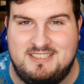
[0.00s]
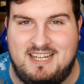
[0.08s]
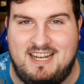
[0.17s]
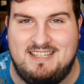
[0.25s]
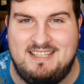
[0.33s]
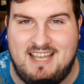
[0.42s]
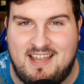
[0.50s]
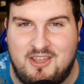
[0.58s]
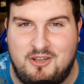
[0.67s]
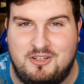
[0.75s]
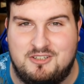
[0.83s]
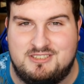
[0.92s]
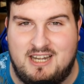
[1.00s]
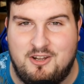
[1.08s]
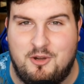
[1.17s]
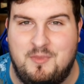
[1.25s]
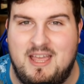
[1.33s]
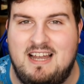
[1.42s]
y en el día de hoy os
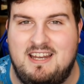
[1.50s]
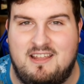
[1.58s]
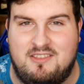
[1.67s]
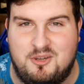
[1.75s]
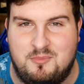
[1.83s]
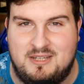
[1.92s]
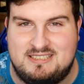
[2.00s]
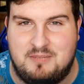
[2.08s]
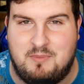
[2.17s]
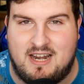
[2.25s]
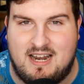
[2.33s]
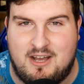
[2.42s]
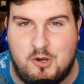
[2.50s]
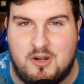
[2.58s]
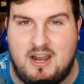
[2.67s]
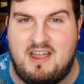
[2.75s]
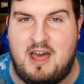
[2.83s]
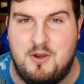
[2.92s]
traigo mi alineación Messi para la
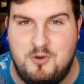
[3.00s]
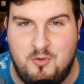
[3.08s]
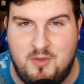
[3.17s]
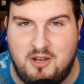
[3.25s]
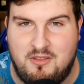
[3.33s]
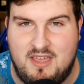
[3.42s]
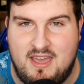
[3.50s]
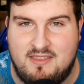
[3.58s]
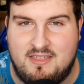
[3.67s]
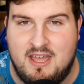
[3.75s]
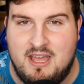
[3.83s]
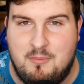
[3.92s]
jornada número 10